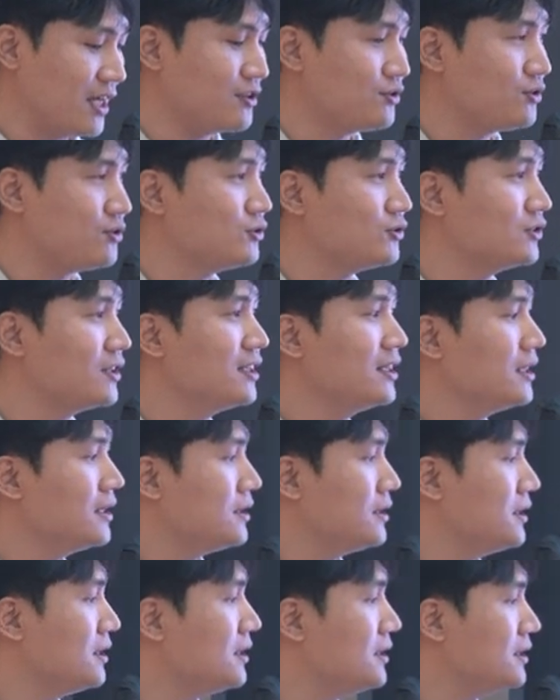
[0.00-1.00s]
갖춘
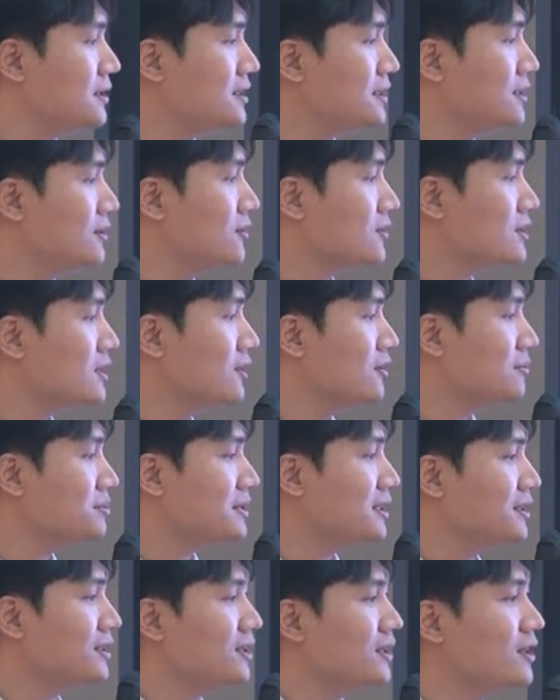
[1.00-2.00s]
이 지역 창업
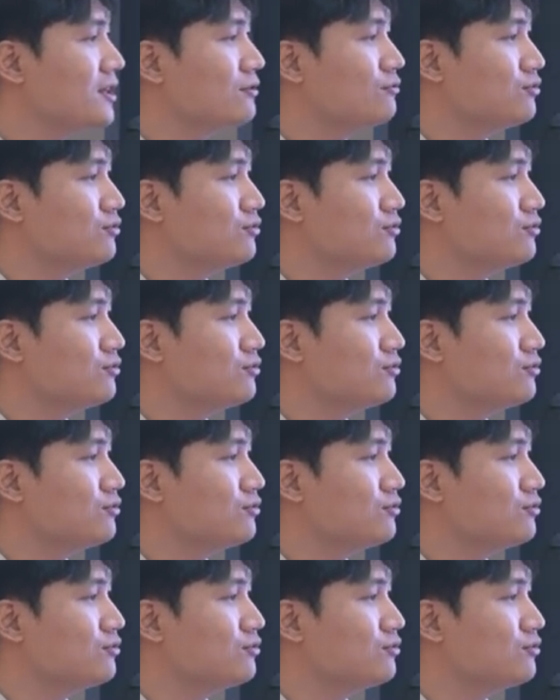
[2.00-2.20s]
생태계